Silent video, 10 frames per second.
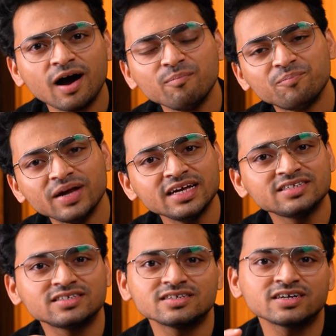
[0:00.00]
आप
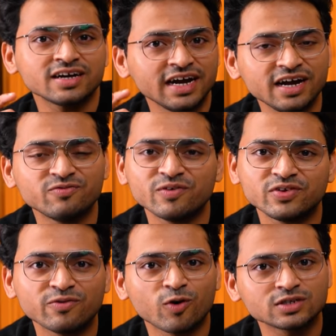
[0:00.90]
बेझिझक 850
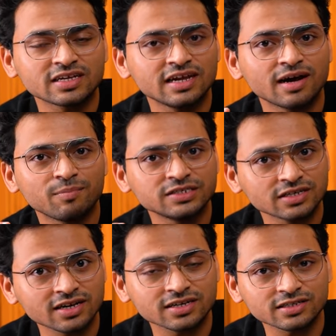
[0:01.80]
फिफ्टी के लिए यहाँ पे
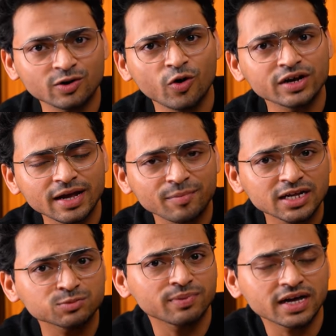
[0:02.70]
जा सकते हो और ये
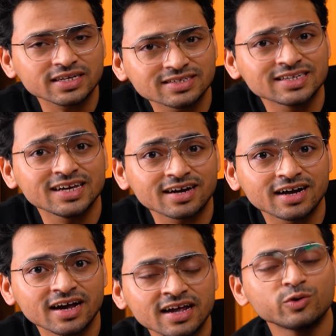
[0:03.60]
मैंने स्पेयर इसलिए
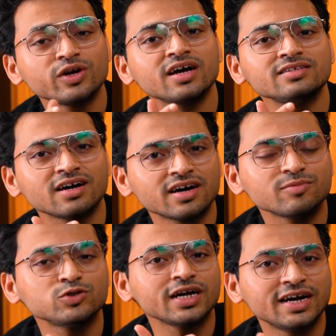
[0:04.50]
रखा है क्योंकि गैस अगर
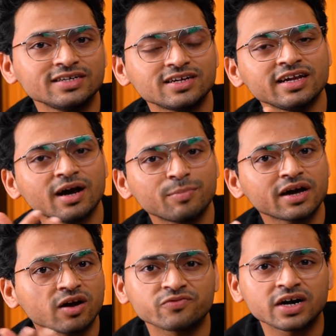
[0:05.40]
मुझे एडिशनल यहाँ पे
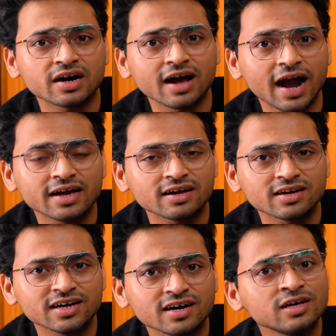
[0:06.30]
ग्राफिक कार्ड ऐड
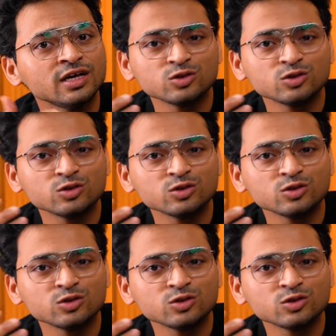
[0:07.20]
करना है ना